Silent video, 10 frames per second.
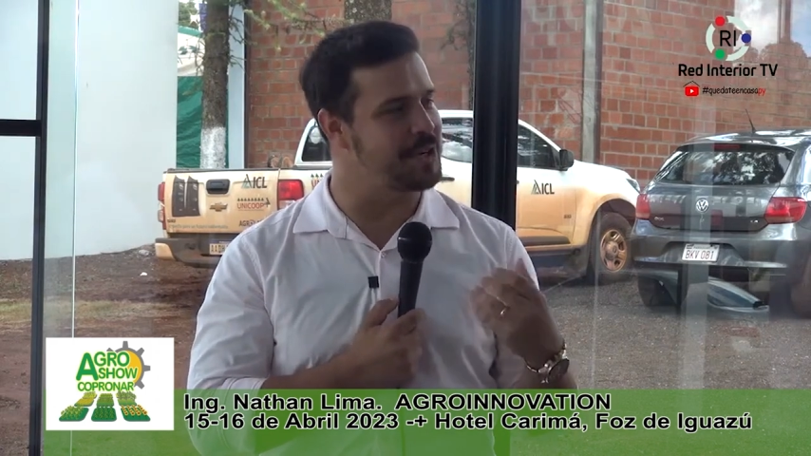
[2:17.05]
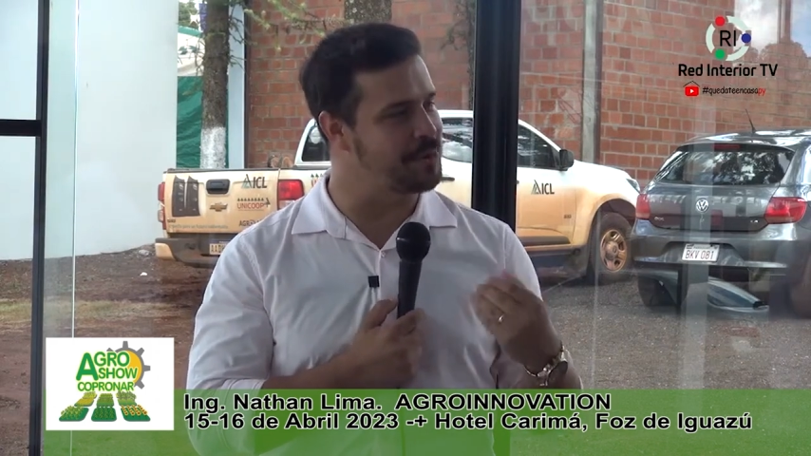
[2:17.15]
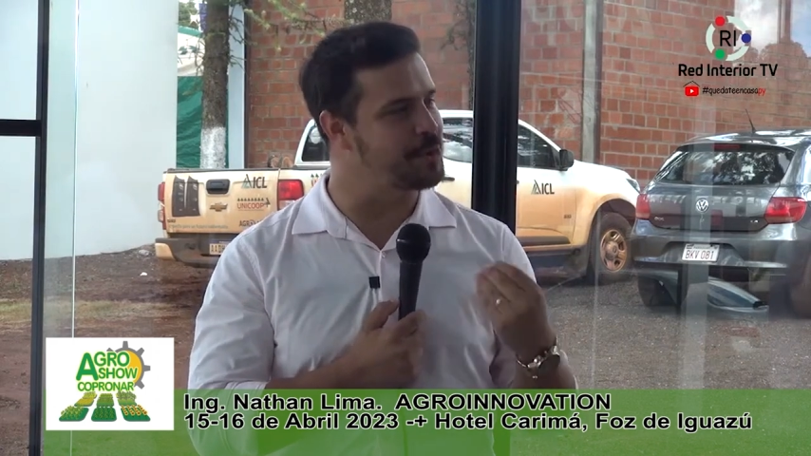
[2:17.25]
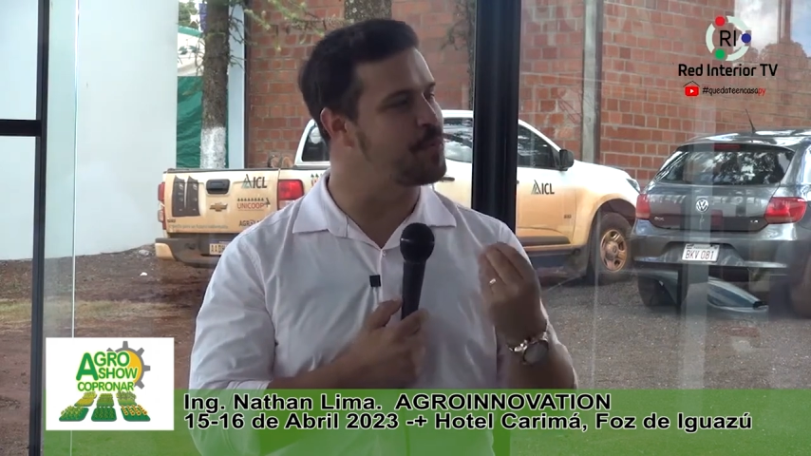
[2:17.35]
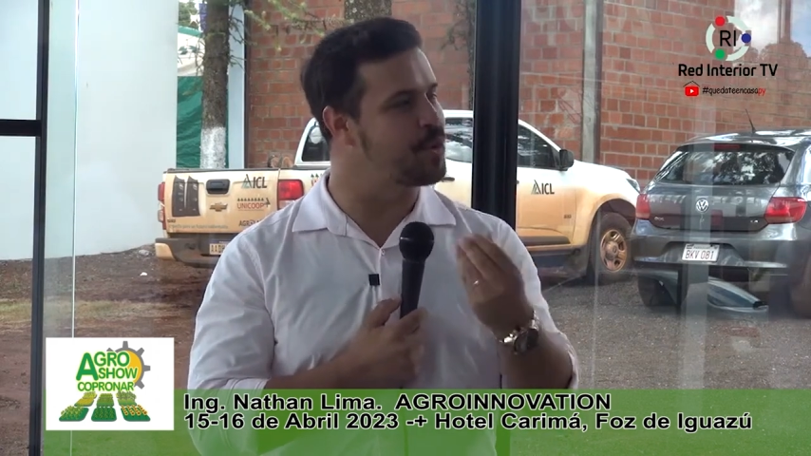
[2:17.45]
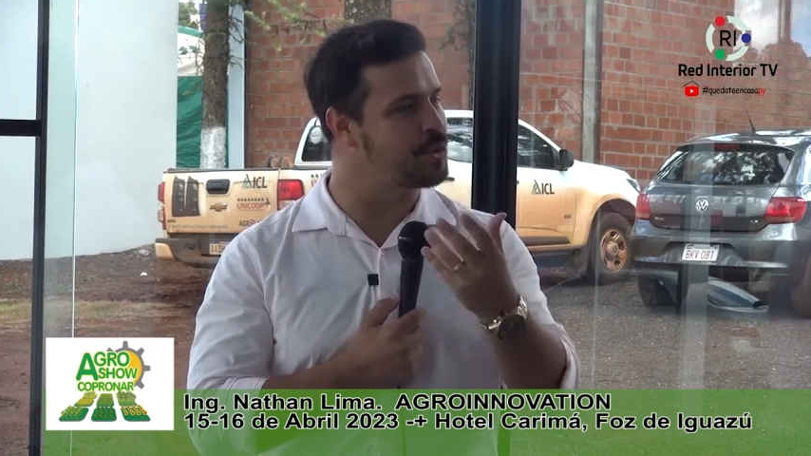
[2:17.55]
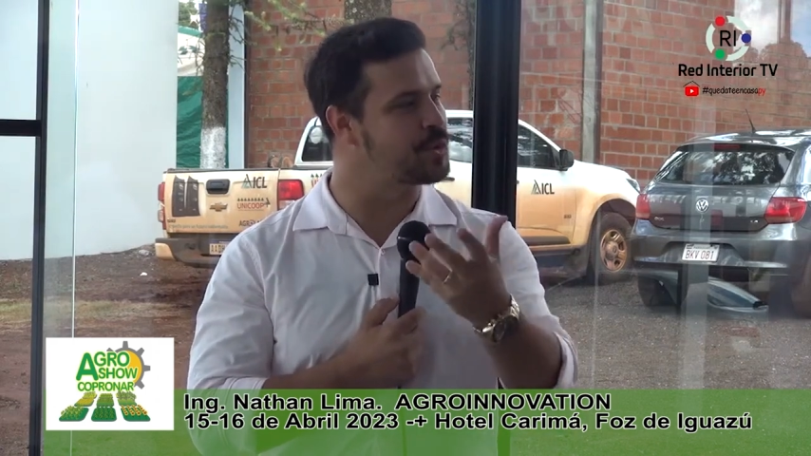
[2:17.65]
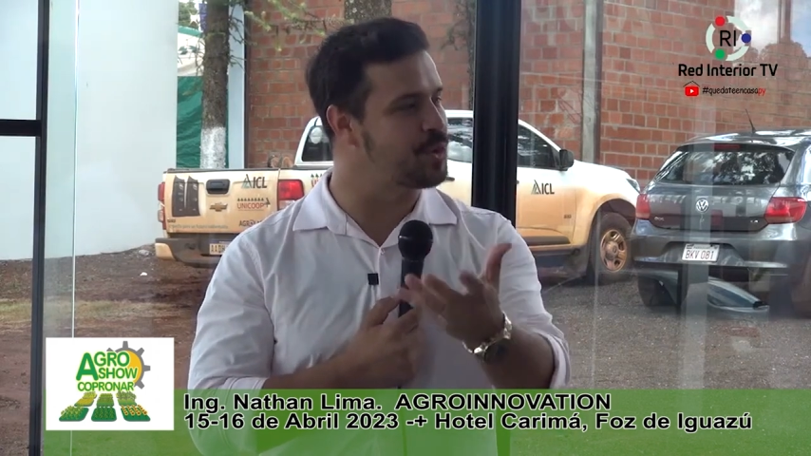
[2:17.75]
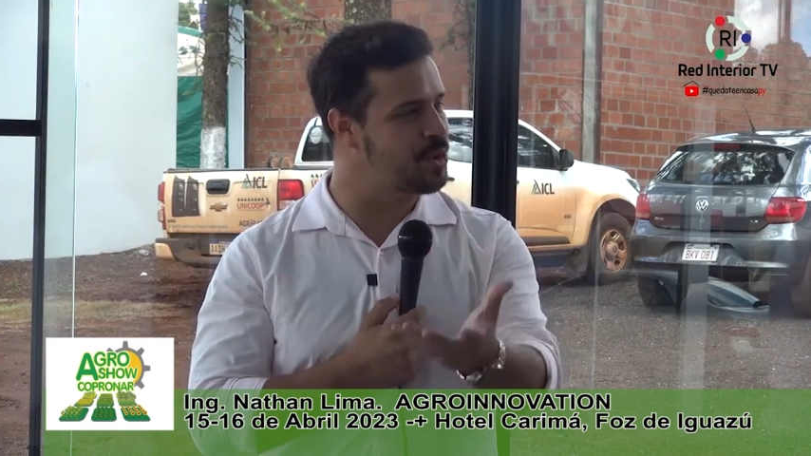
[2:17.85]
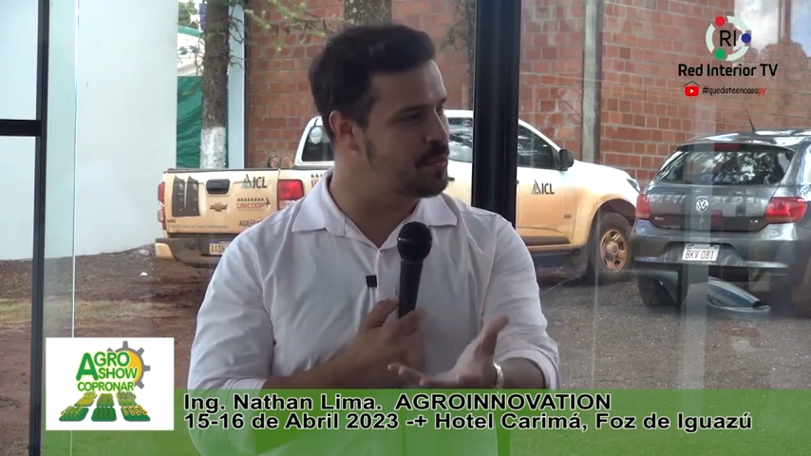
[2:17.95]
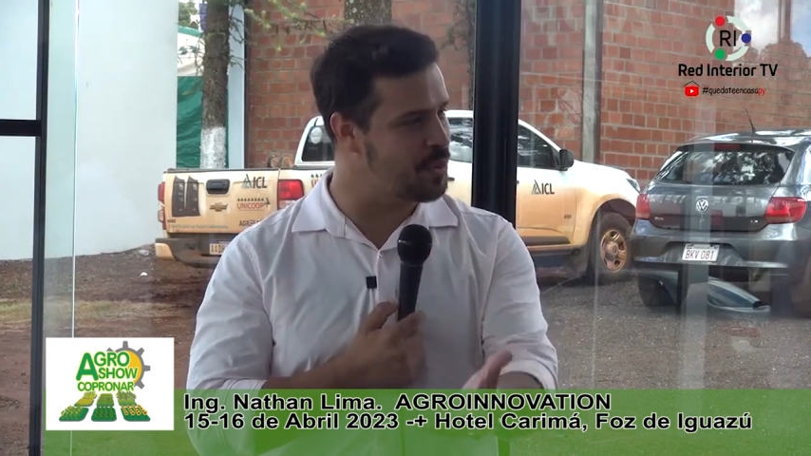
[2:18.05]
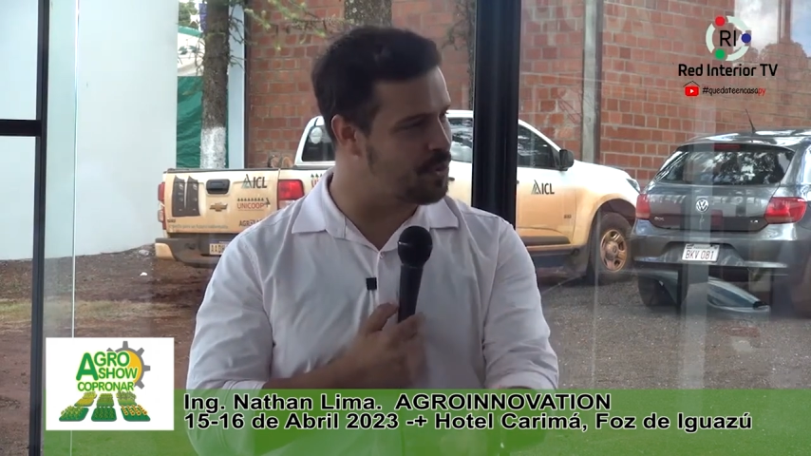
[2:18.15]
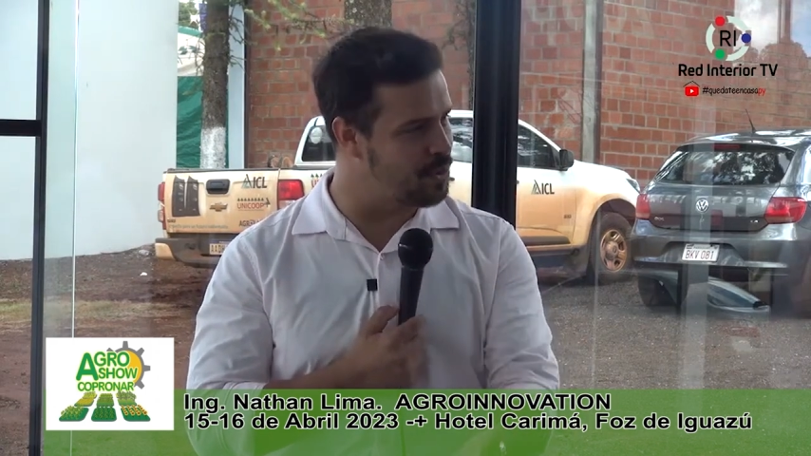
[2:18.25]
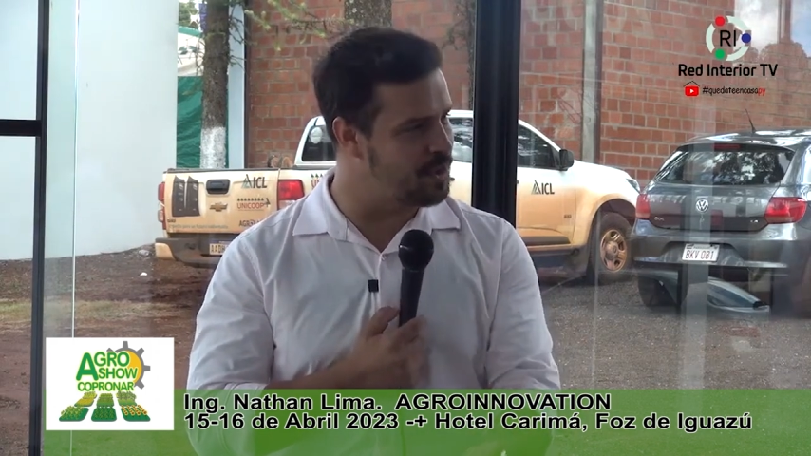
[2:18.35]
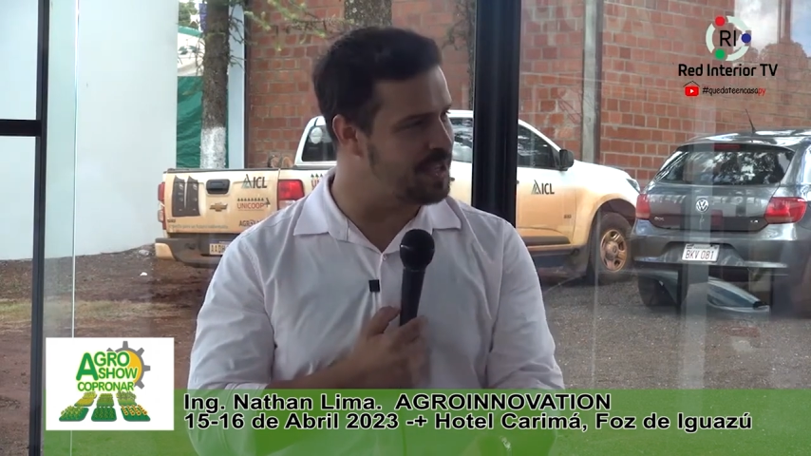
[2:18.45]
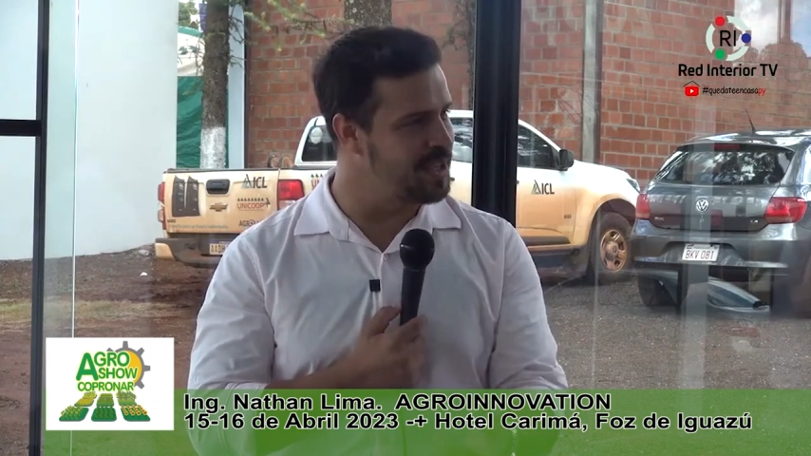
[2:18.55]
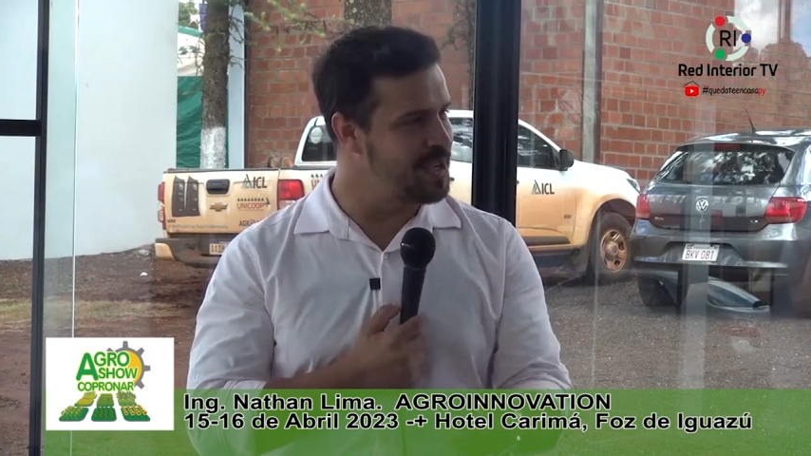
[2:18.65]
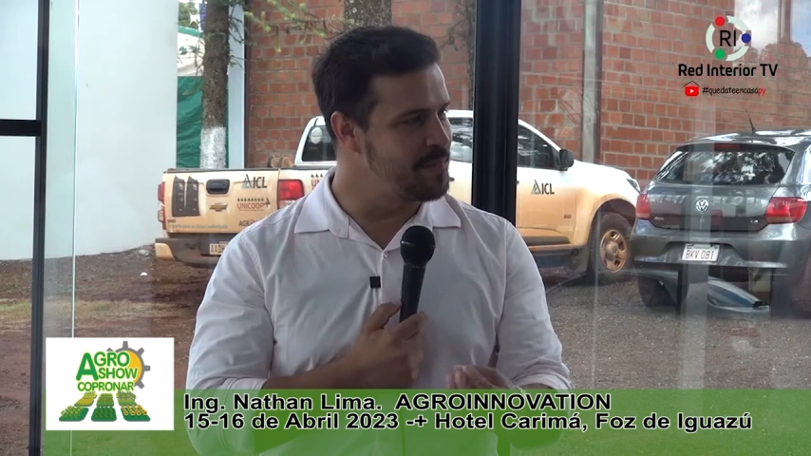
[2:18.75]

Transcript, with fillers: aquilo que o produtor procura,